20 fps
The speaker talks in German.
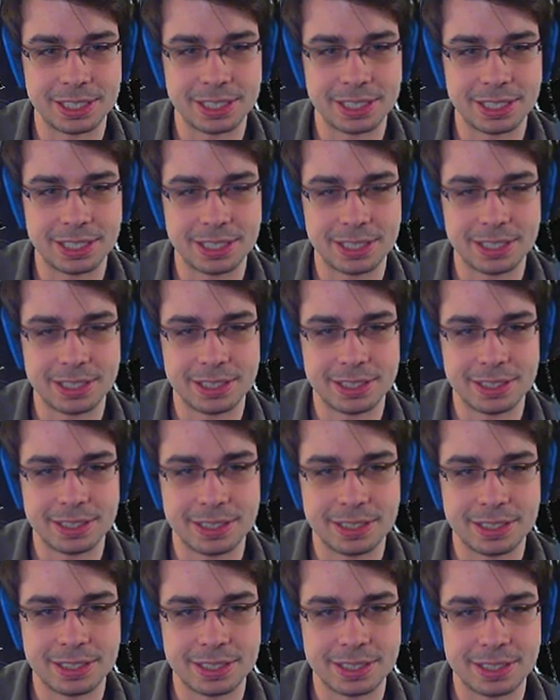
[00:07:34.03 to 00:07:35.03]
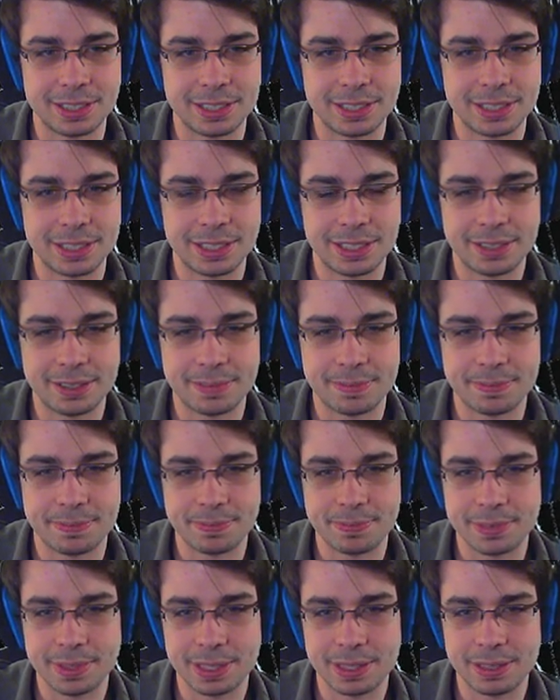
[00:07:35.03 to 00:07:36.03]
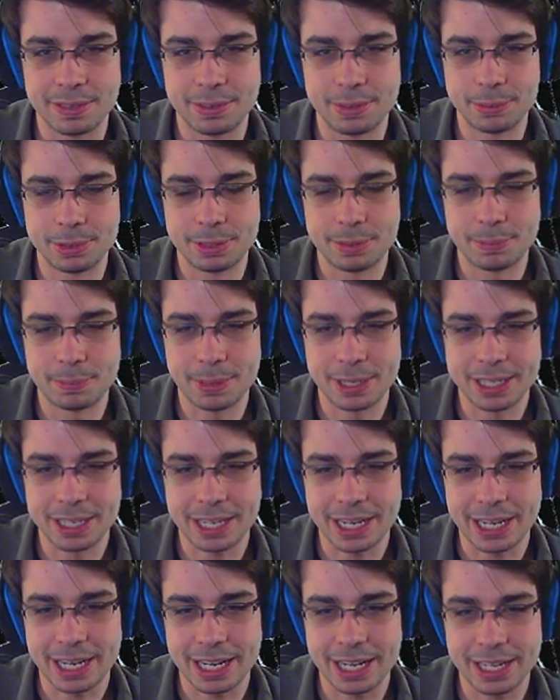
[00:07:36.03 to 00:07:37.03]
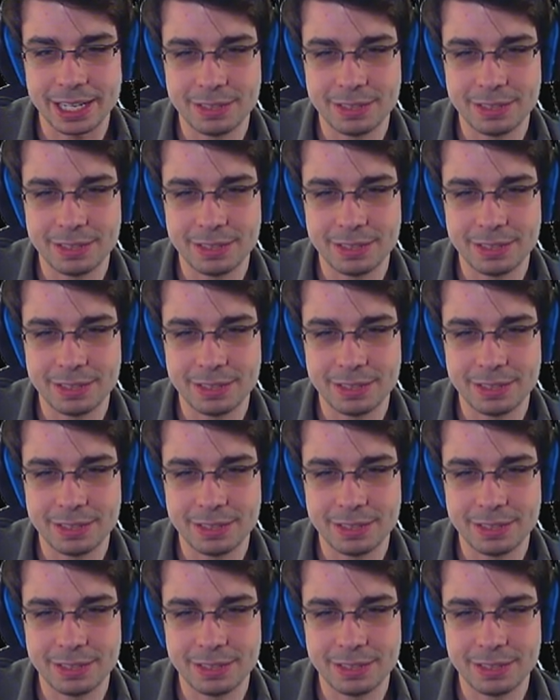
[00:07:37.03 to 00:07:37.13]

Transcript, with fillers: ähm, ja, ah ja, wir, wir müssen beide durch, also.